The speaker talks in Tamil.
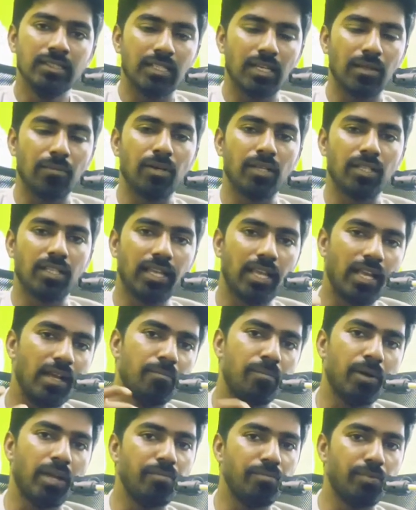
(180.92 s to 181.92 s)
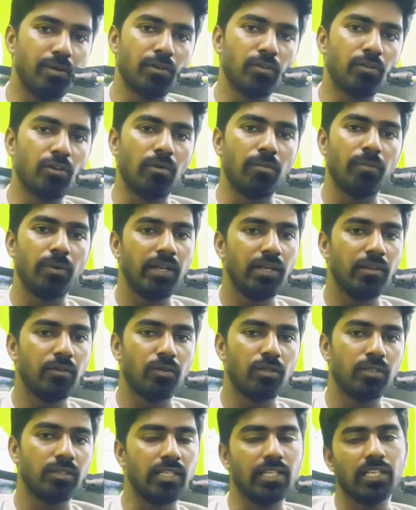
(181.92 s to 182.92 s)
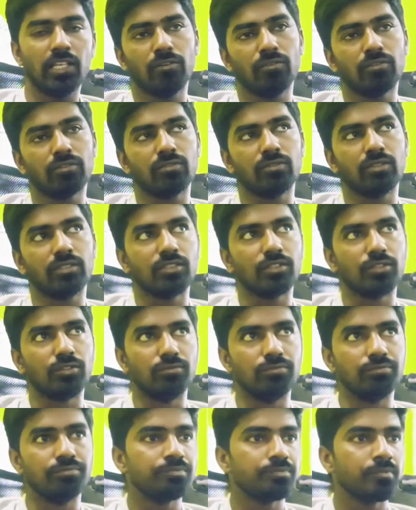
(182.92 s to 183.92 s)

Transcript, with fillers: நம்ம அதை ஏன் பை பண்ணோம் அப்படின்னு ஒரு திங்கிங் வந்து வந்துடும்